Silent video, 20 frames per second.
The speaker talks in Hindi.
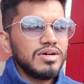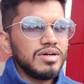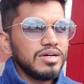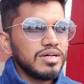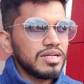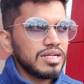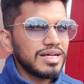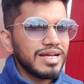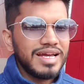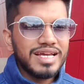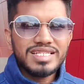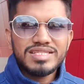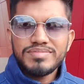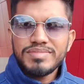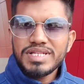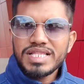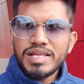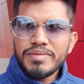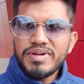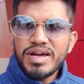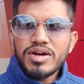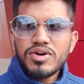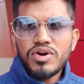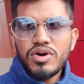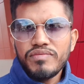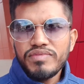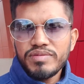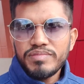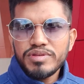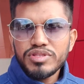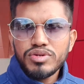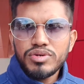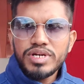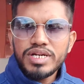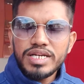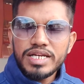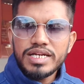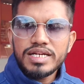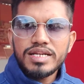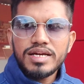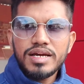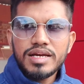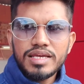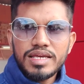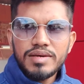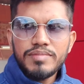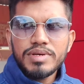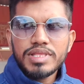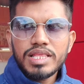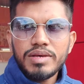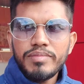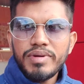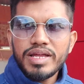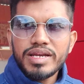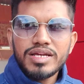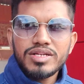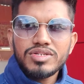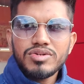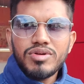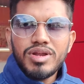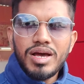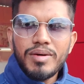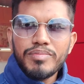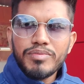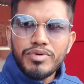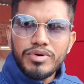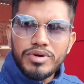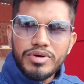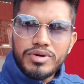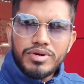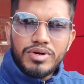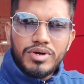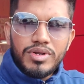और गैज मतलब यहाँ कॉफ़ी भी थोड़ी ठीक ठाक है मतलब मान के चलो आपको